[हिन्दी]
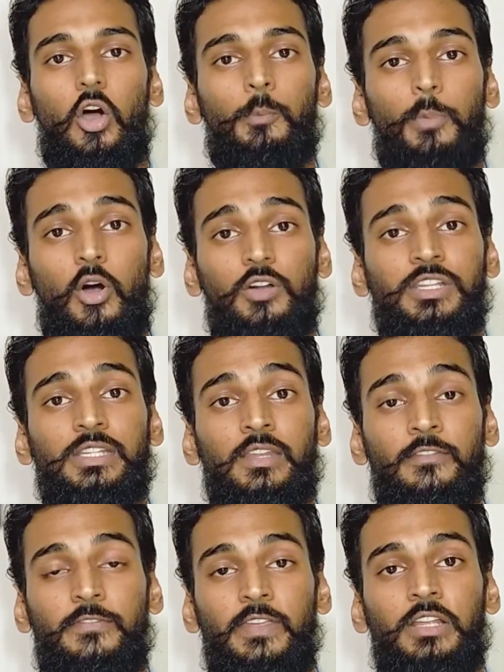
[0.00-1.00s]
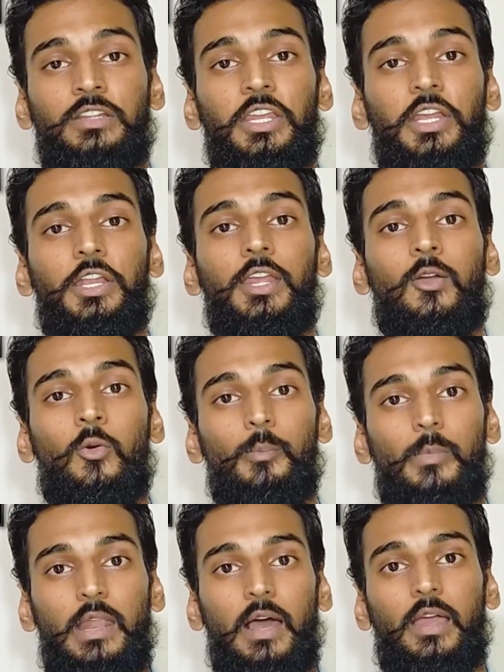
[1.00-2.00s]
और बहुत ही ज़्यादा वीक देखने को
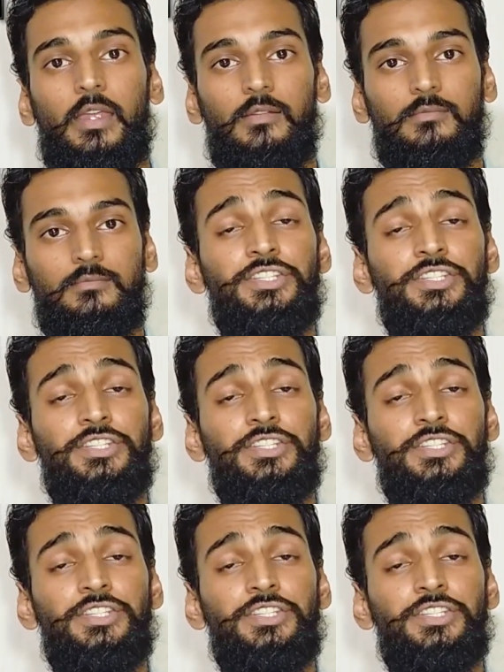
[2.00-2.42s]
मिला है